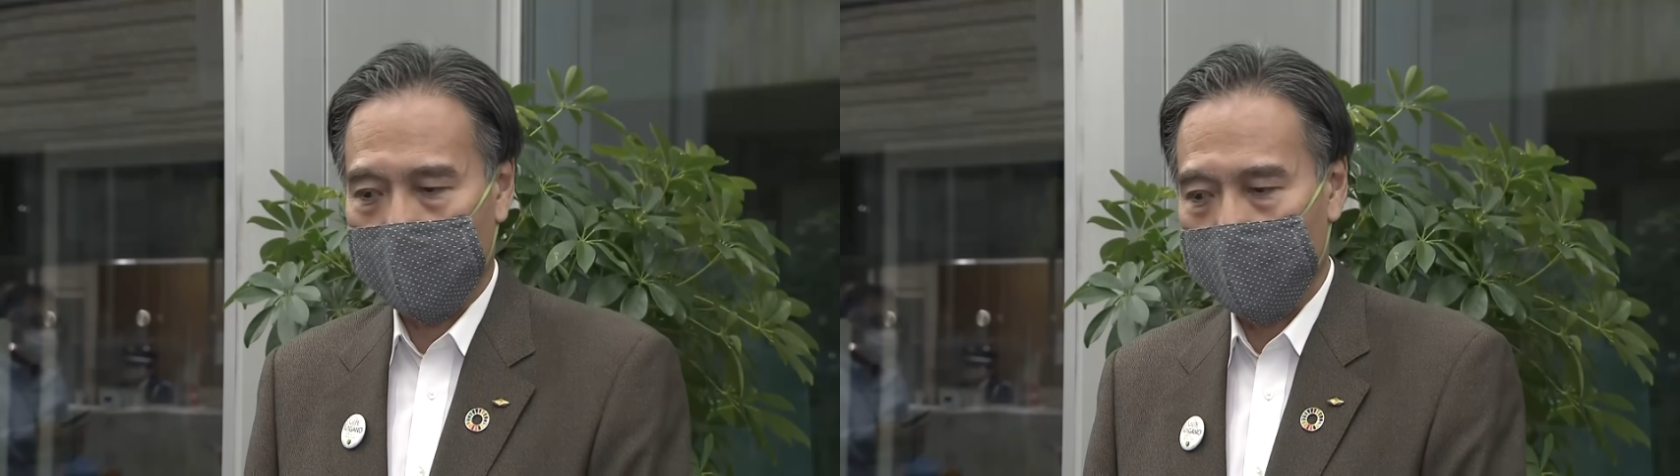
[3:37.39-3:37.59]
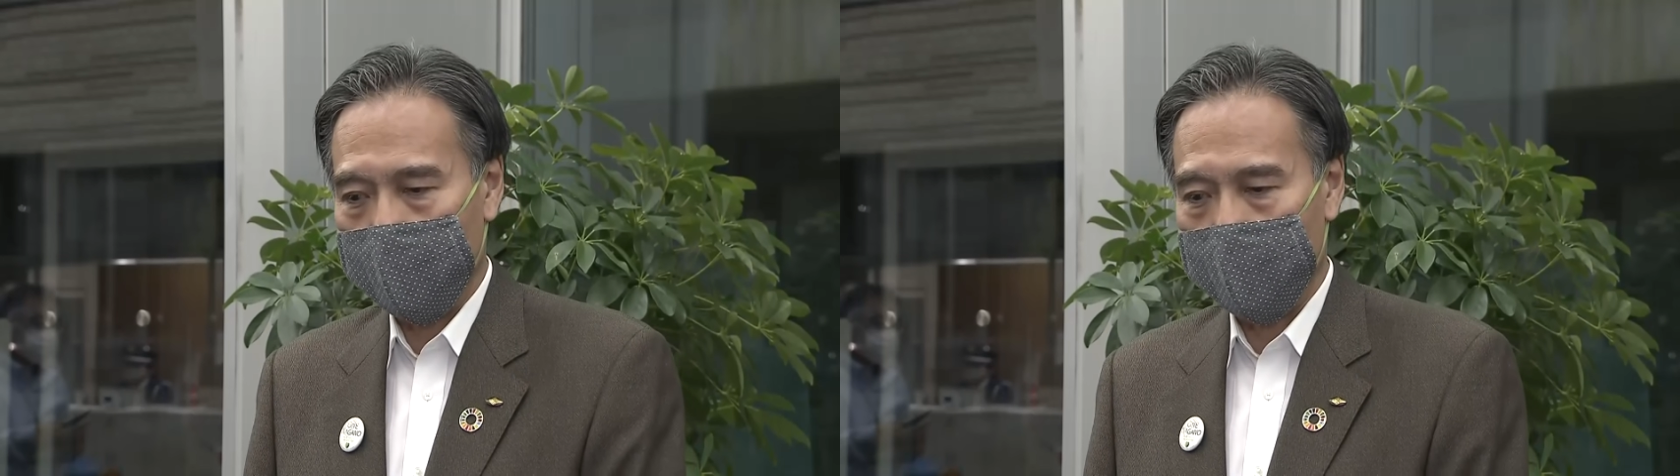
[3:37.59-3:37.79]

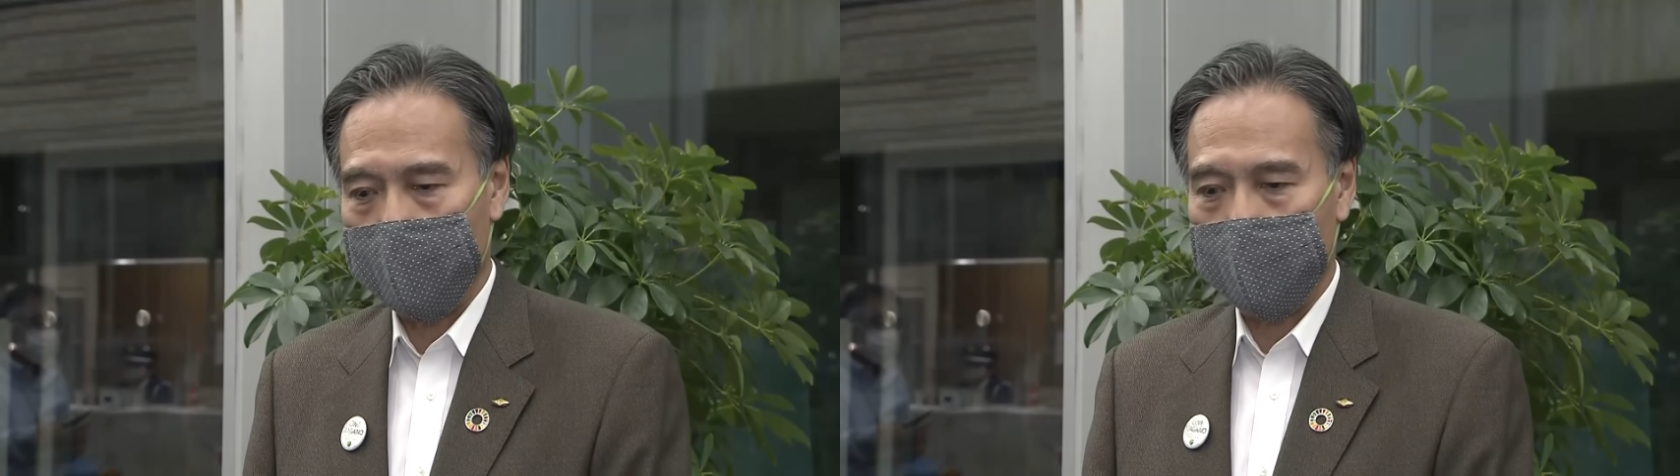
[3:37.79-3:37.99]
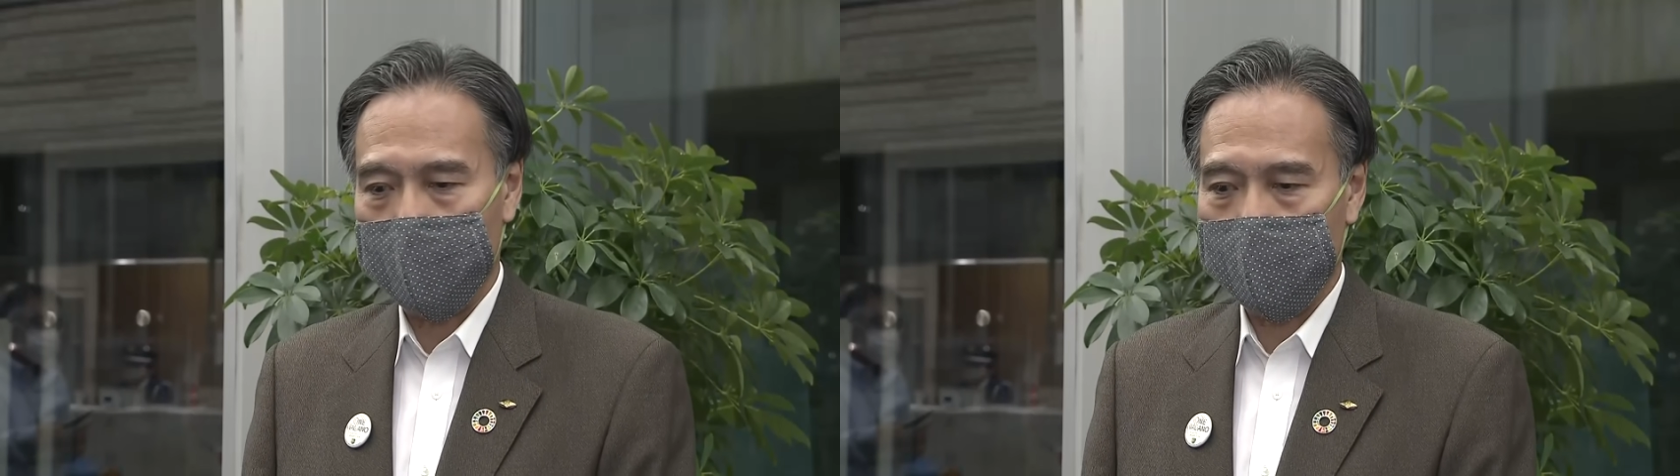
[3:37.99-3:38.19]

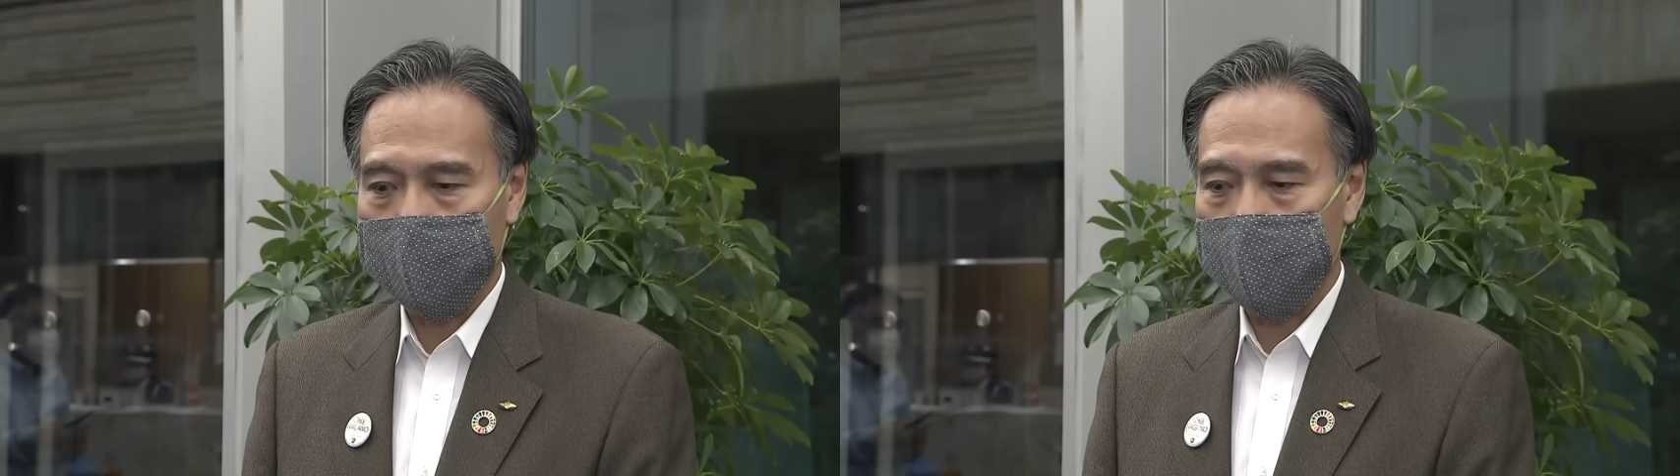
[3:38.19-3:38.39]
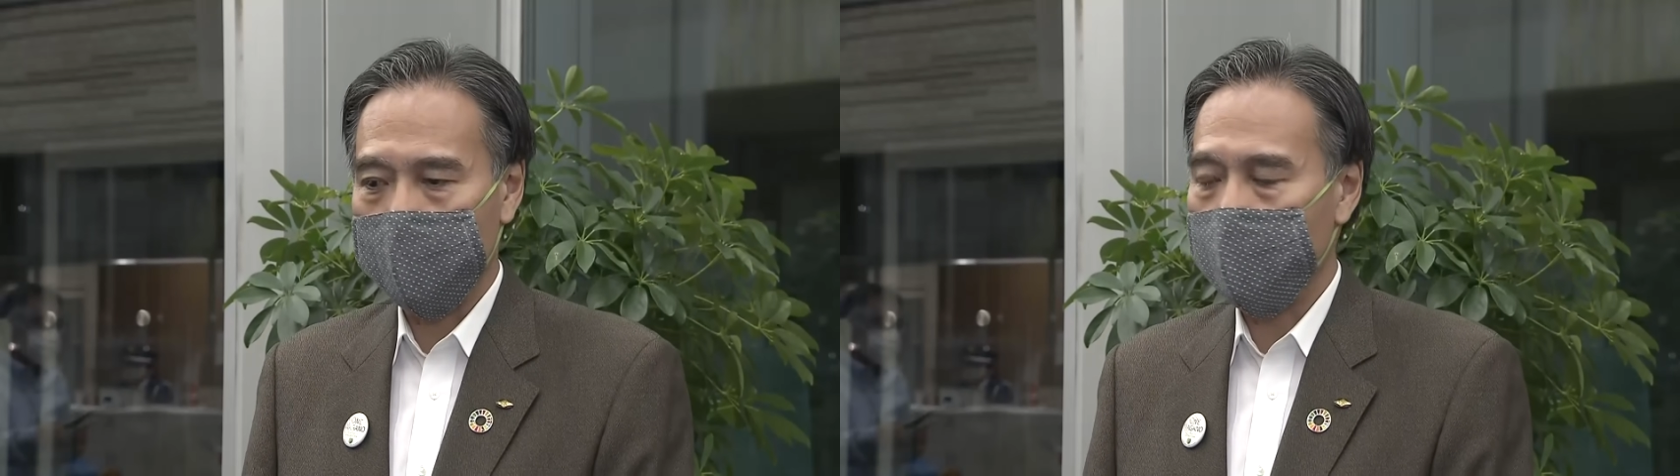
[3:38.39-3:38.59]
えー、
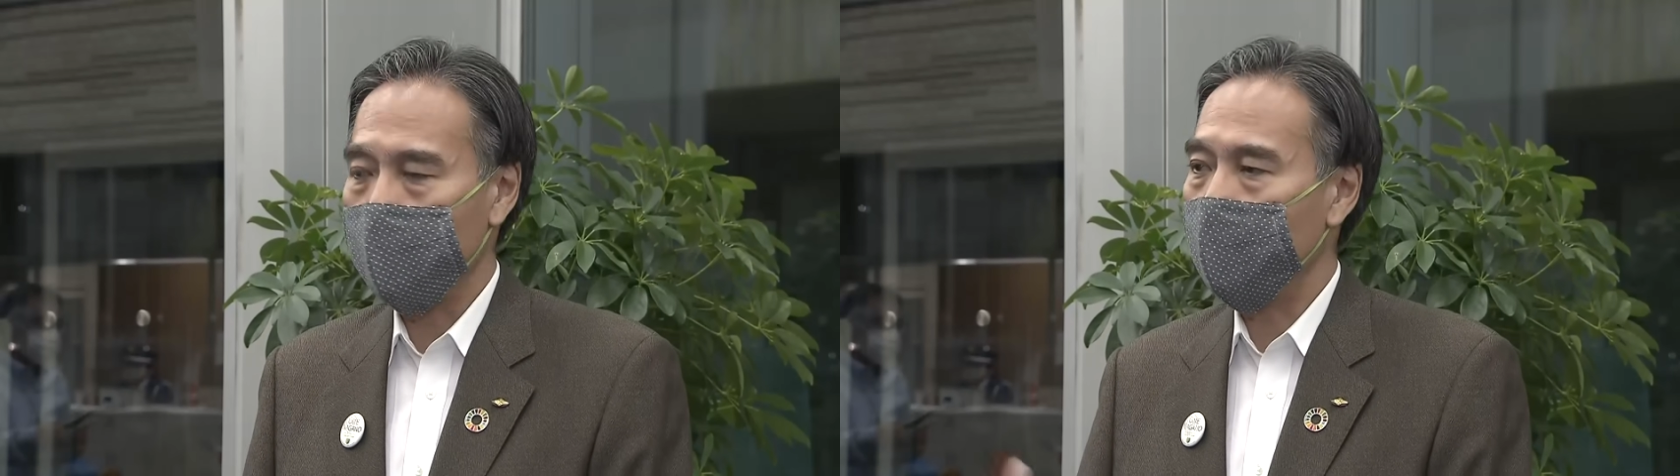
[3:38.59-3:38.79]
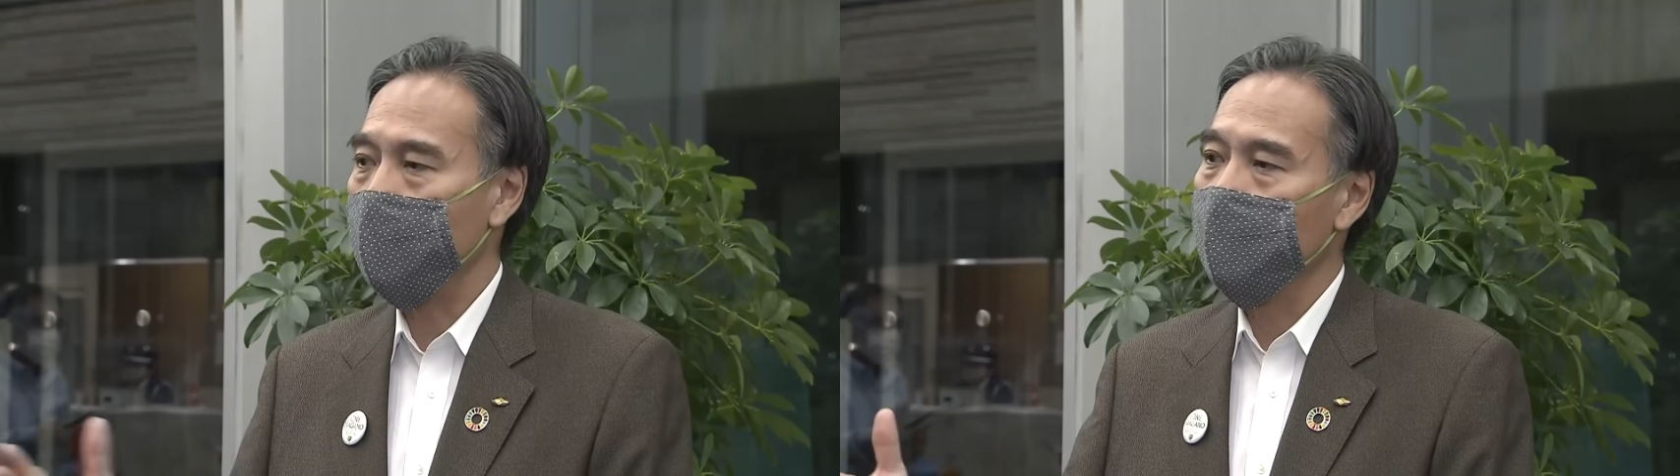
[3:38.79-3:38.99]
そうし
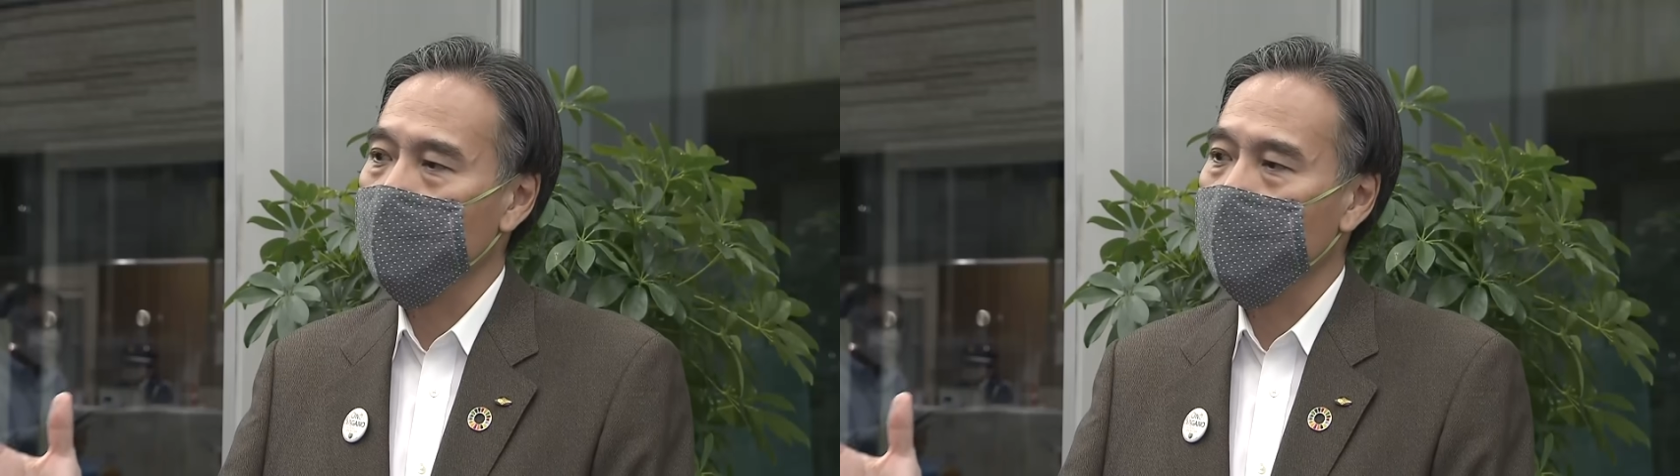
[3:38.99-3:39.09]
た